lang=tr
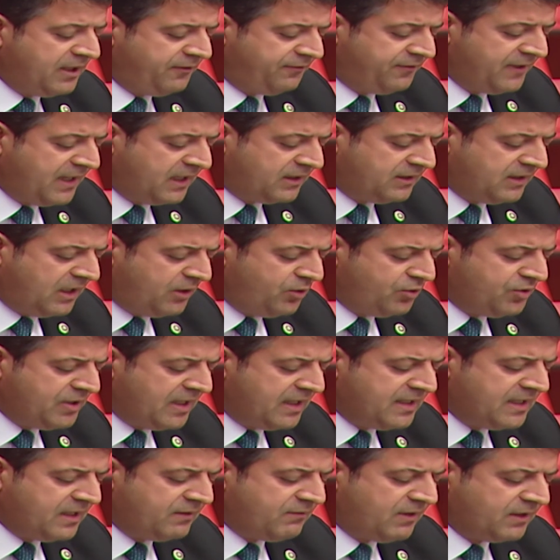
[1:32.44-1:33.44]
fiyatlar
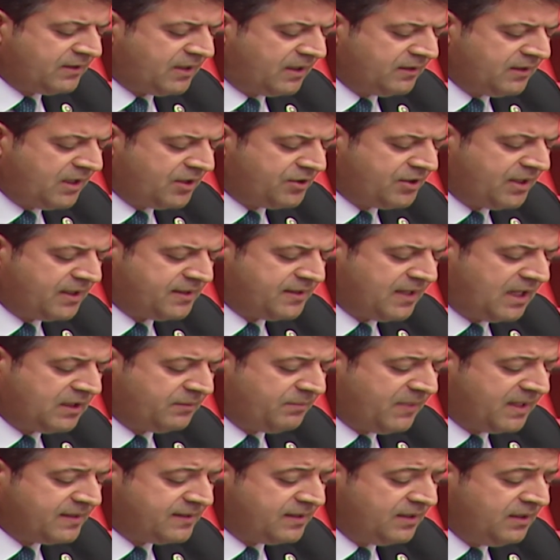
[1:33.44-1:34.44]
üzerinden vatandaşa
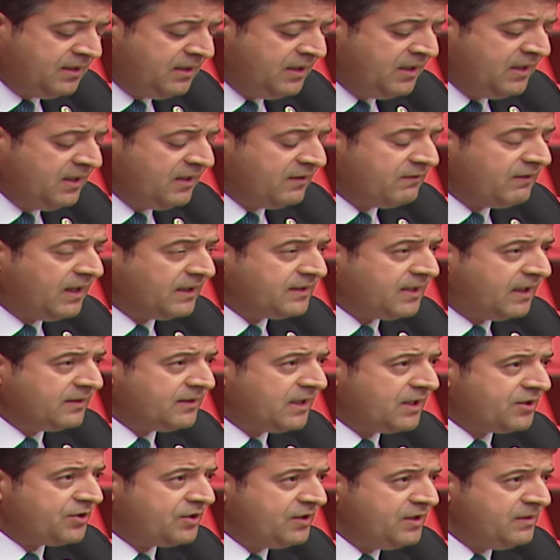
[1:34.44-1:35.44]
satması,
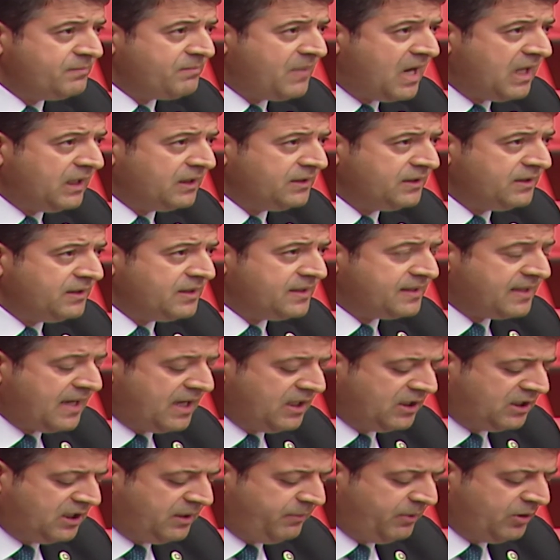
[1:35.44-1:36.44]
vatandaşının malının ise
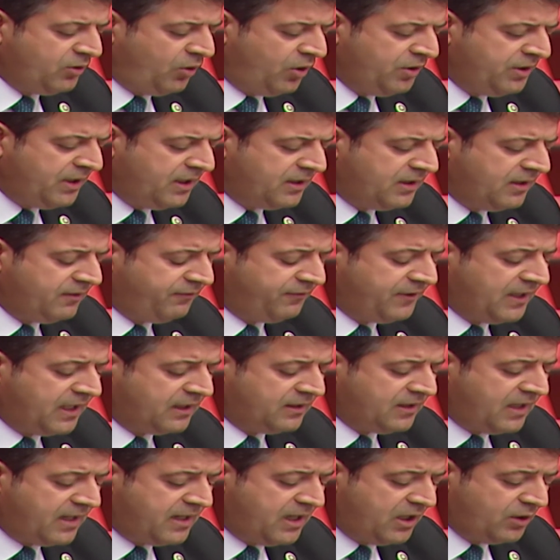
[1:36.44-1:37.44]
2017
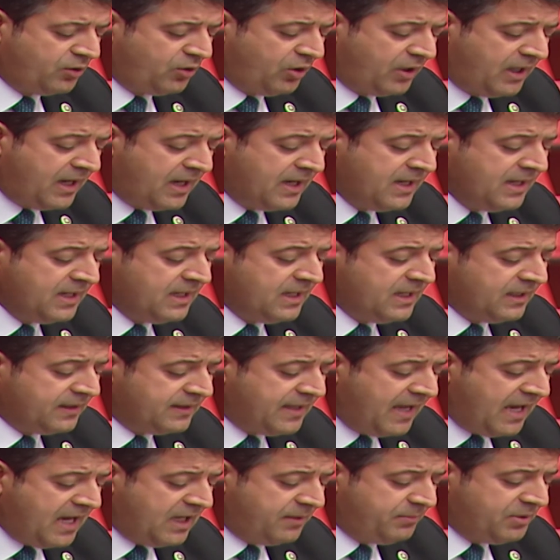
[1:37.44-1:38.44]
fiyatlarına göre
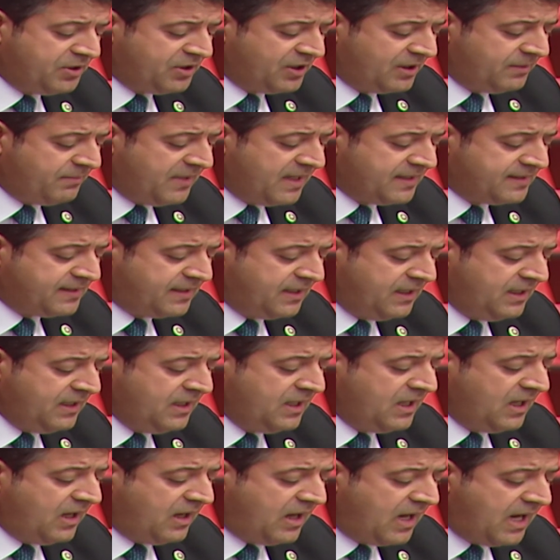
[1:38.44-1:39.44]
değer biçilmesi
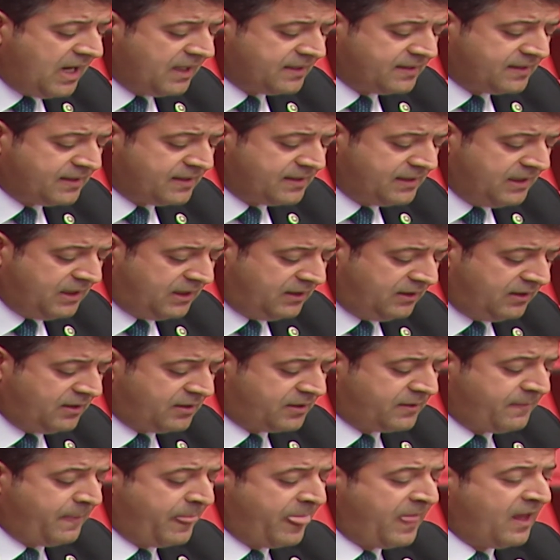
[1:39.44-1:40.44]

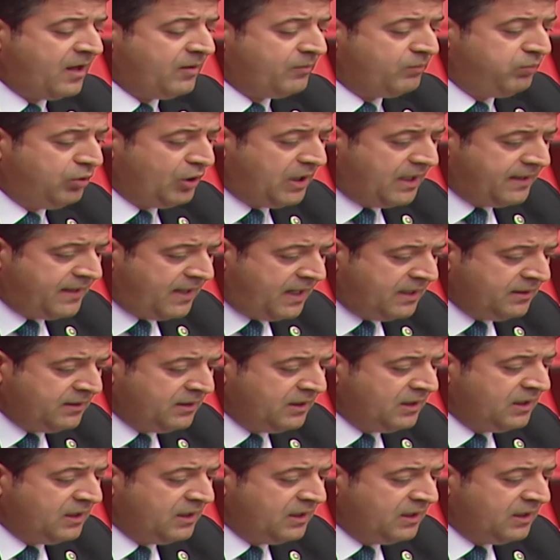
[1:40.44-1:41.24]
haksızlıktır. Buradan